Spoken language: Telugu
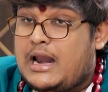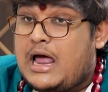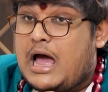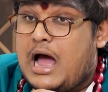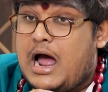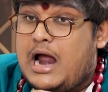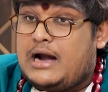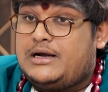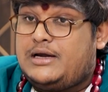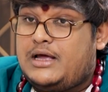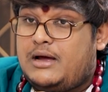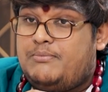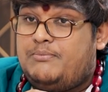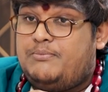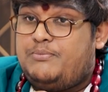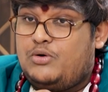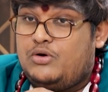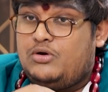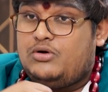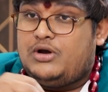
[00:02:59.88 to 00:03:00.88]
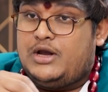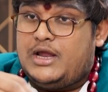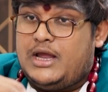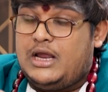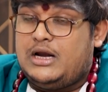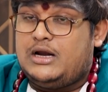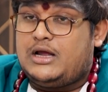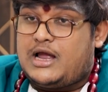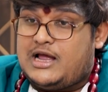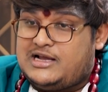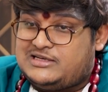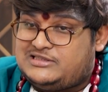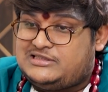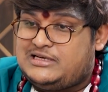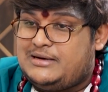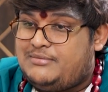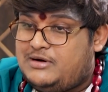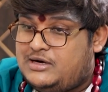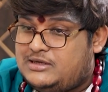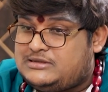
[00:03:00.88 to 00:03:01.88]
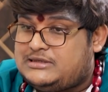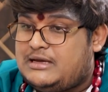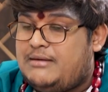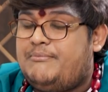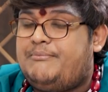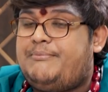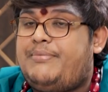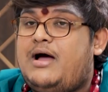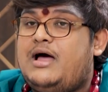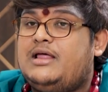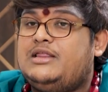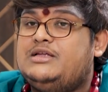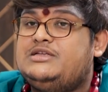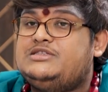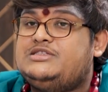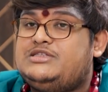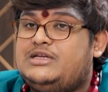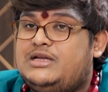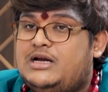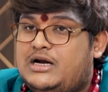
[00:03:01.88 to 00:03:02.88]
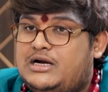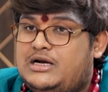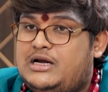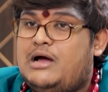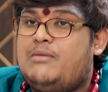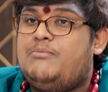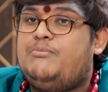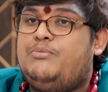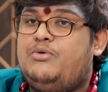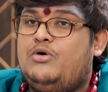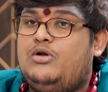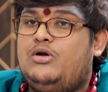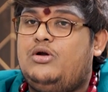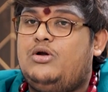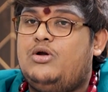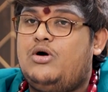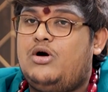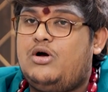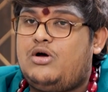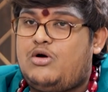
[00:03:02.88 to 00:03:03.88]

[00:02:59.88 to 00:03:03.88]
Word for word: నా డబ్బులు నేను కష్టపడి సంపాదించిన డబ్బుల్లో